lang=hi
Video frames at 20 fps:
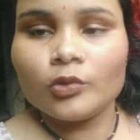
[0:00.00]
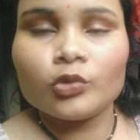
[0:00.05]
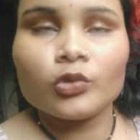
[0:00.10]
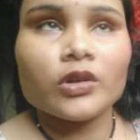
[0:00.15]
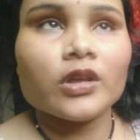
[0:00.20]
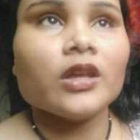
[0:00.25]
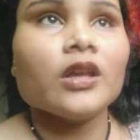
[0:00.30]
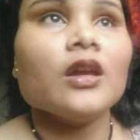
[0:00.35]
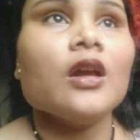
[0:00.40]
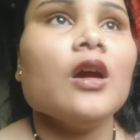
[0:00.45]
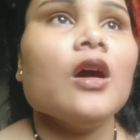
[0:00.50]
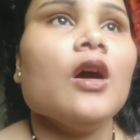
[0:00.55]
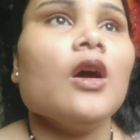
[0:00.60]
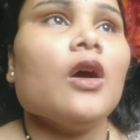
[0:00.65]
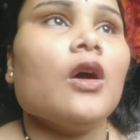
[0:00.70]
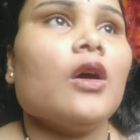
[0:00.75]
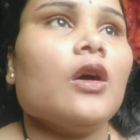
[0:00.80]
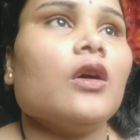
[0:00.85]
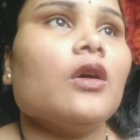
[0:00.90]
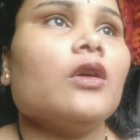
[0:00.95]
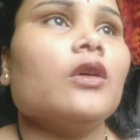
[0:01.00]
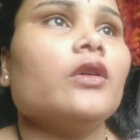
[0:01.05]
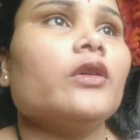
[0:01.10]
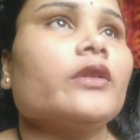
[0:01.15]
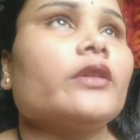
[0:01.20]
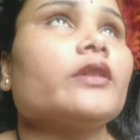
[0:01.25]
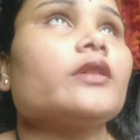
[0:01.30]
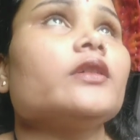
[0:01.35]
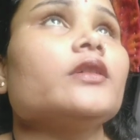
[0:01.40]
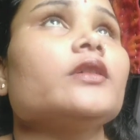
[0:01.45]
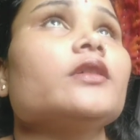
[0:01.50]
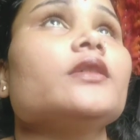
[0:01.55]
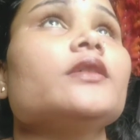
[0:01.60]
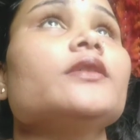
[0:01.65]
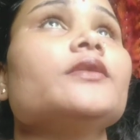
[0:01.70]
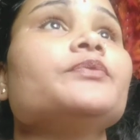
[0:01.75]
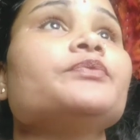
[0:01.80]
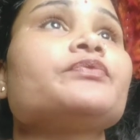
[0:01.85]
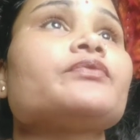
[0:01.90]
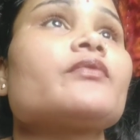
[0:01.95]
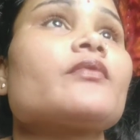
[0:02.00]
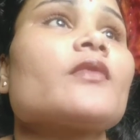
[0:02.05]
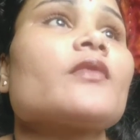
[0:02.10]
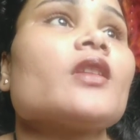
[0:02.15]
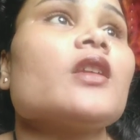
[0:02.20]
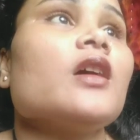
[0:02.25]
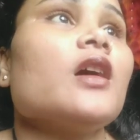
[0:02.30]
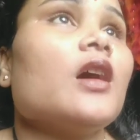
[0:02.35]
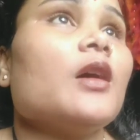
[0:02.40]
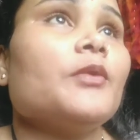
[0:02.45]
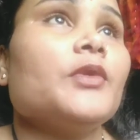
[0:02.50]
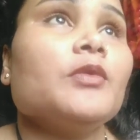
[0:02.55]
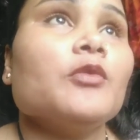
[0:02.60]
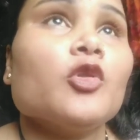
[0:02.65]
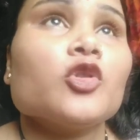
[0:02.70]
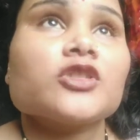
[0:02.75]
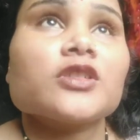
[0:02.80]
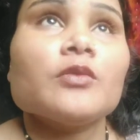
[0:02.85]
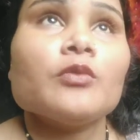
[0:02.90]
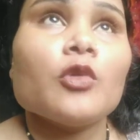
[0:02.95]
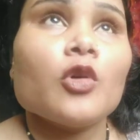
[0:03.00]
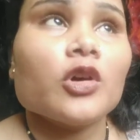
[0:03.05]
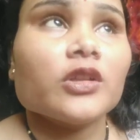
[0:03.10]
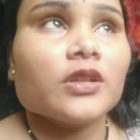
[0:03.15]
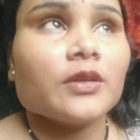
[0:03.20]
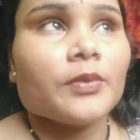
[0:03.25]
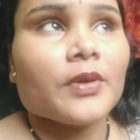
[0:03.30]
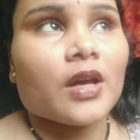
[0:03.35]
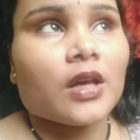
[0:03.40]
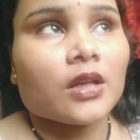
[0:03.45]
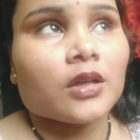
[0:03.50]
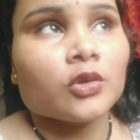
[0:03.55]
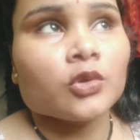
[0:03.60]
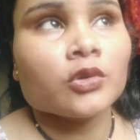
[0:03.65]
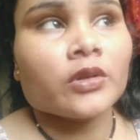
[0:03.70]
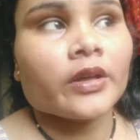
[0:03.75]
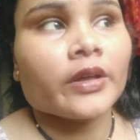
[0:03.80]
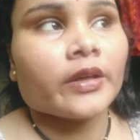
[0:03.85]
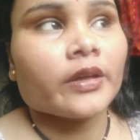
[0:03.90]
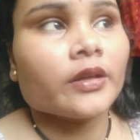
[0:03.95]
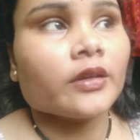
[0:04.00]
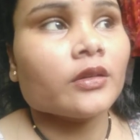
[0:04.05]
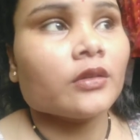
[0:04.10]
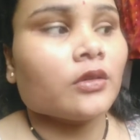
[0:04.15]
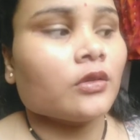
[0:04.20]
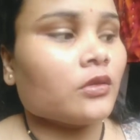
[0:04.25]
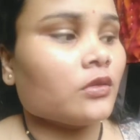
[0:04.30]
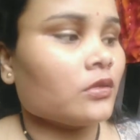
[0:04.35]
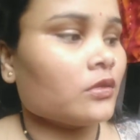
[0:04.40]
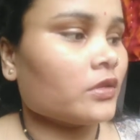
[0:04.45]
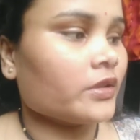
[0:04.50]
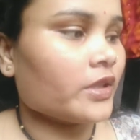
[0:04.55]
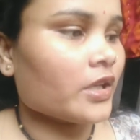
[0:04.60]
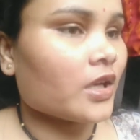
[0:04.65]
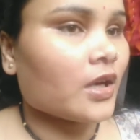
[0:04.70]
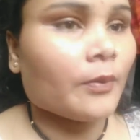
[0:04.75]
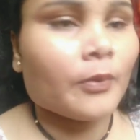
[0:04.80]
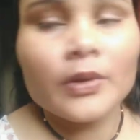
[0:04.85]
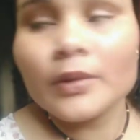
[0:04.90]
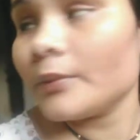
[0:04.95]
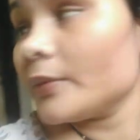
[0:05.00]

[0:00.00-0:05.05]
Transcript: लूँगी और अभी मौसम बहुत ही प्यारा हो रहा है और ये कपड़े